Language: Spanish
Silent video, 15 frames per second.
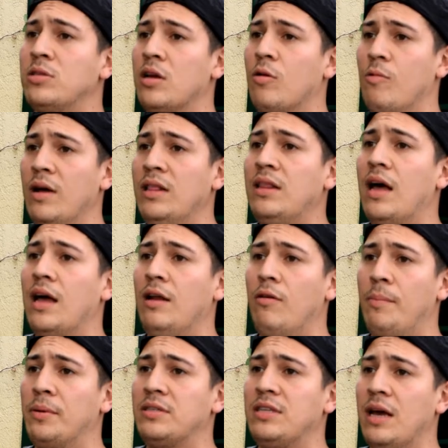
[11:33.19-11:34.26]
en cuenta y lo
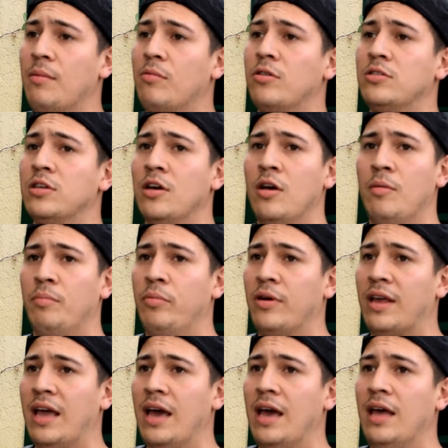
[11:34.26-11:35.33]
apreciamos,
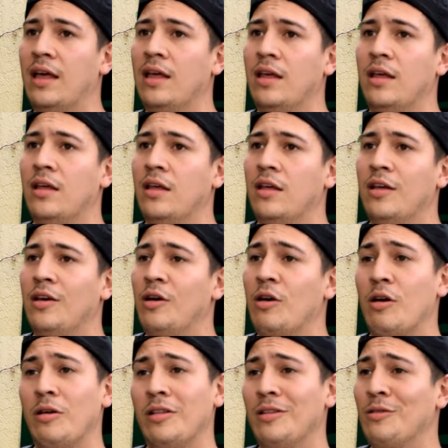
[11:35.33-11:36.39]
porque
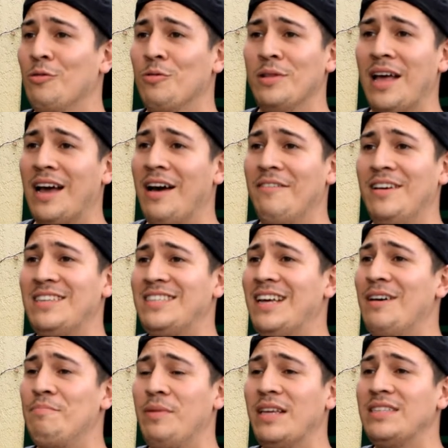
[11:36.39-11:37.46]
una
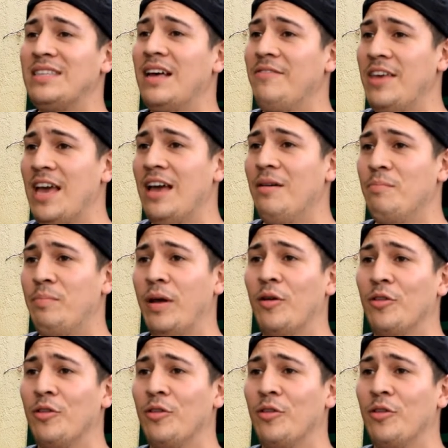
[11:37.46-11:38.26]
cabeza piensa bien, pero